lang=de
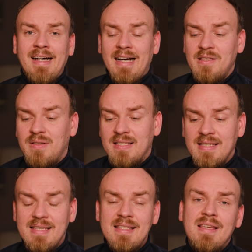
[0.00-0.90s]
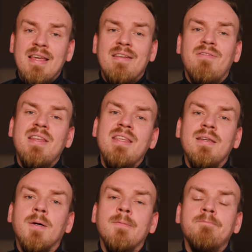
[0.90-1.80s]
Also das ist, wenn
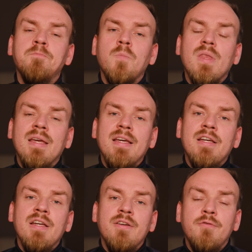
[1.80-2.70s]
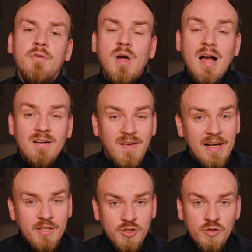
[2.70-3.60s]
ihr für
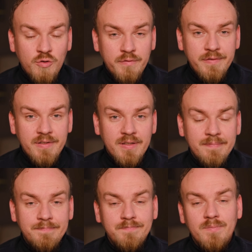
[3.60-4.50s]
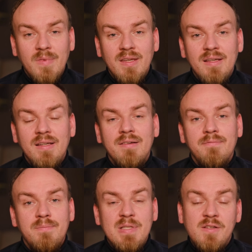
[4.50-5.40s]
aquatische Düfte,
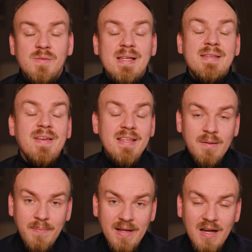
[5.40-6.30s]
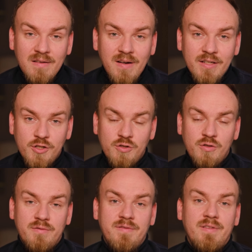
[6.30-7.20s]
beziehungsweise wenn ihr bei aquatischen
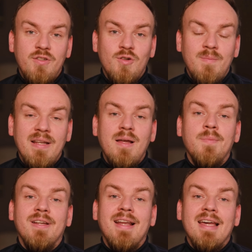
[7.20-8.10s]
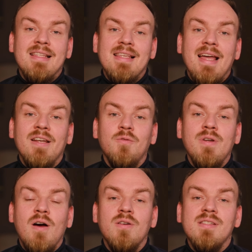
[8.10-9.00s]
Düften nicht komplett abgeneigt seid und
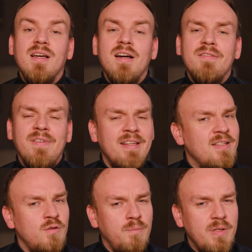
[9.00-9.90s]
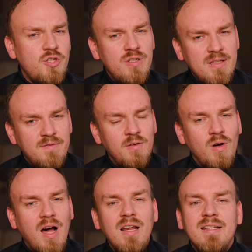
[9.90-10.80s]
auch sagt, wenn die so ein bisschen ins
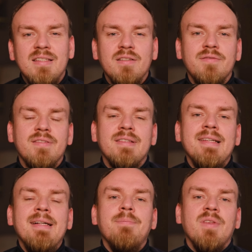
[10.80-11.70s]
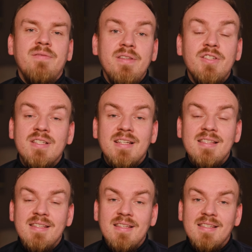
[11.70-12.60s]
Florale driften, dann finde ich das
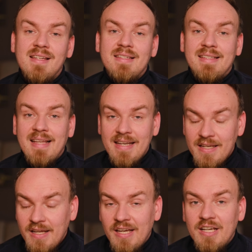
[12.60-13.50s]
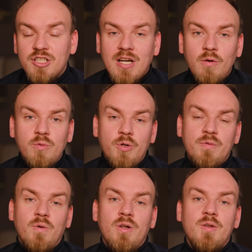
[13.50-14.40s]
ganz interessant. Dann schaut
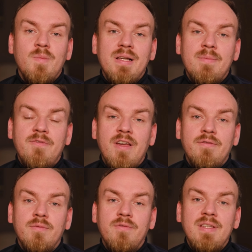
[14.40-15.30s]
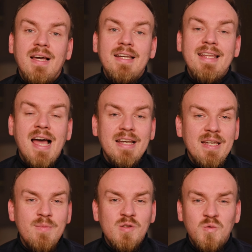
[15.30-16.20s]
euch wirklich mal den Ferrum V an, der hat
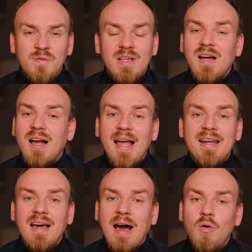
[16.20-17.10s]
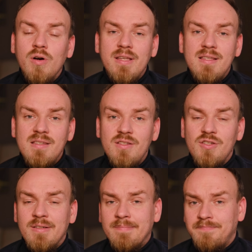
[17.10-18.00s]
nämlich so gut wie gar keinen Rauch in
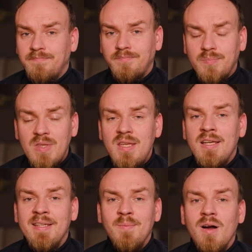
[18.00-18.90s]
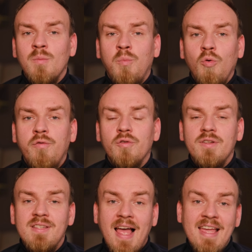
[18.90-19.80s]
sich. Die Marke Beaufort
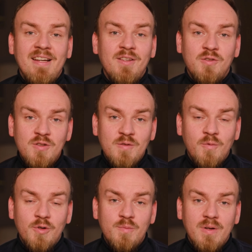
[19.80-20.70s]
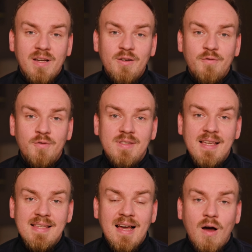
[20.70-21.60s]
ist eigentlich sonst wirklich bekannt für
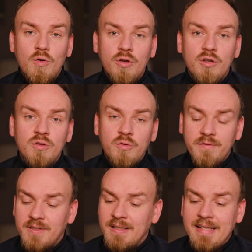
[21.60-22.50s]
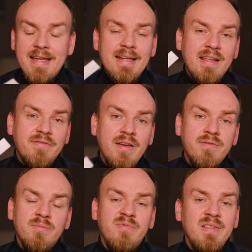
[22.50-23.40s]
sehr, sehr rauchige Düfte. Der
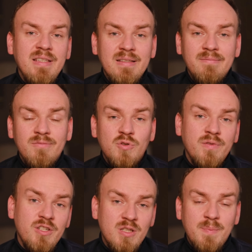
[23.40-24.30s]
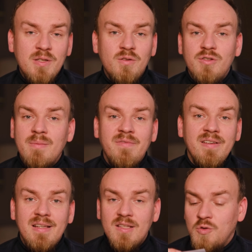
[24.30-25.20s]
Pfeffer V, so wie ich das persönlich
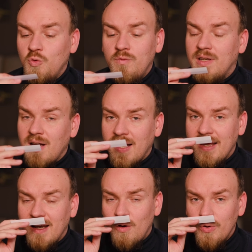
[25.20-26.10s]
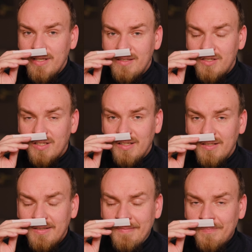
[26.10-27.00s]
empfinde, hat so gut wie gar keinen Rauch in sich
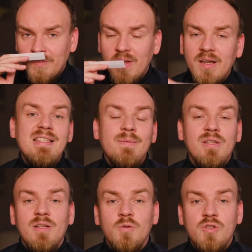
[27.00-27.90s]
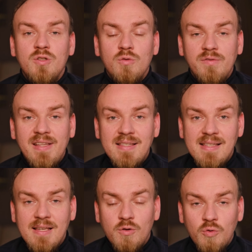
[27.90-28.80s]
drin, ist aber dadurch ein Duft, der
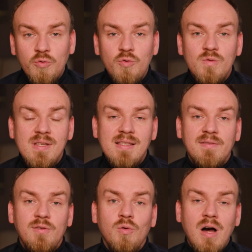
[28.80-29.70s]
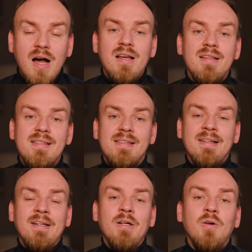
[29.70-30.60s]
sehr, sehr grün und sehr, sehr floral ist
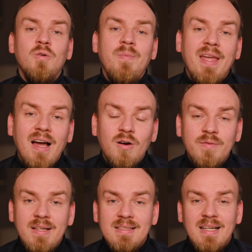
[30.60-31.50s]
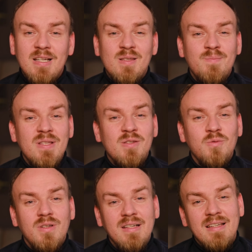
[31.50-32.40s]
und der auch, wie gesagt, mit
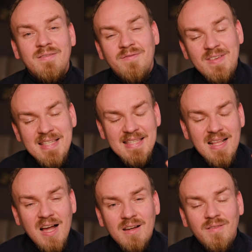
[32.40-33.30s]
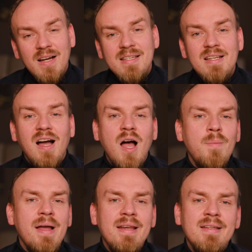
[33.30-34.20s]
so einer gewissen Aquatik
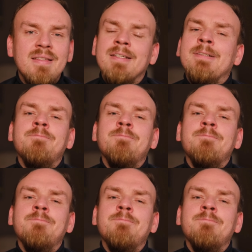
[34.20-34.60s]
arbeitet.